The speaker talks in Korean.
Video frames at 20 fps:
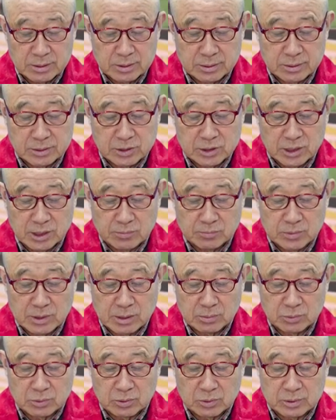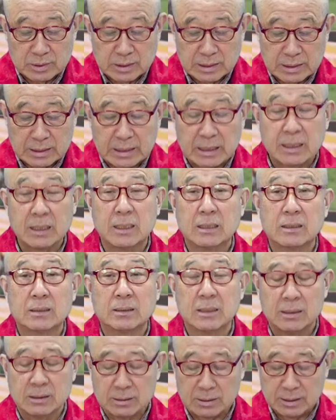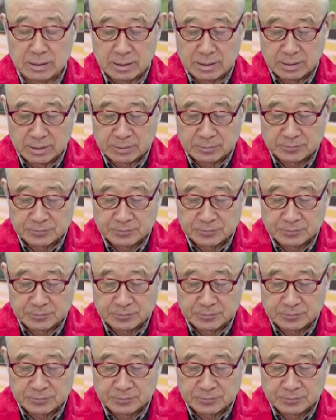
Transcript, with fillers: CM 내부로 이제 가야 되는데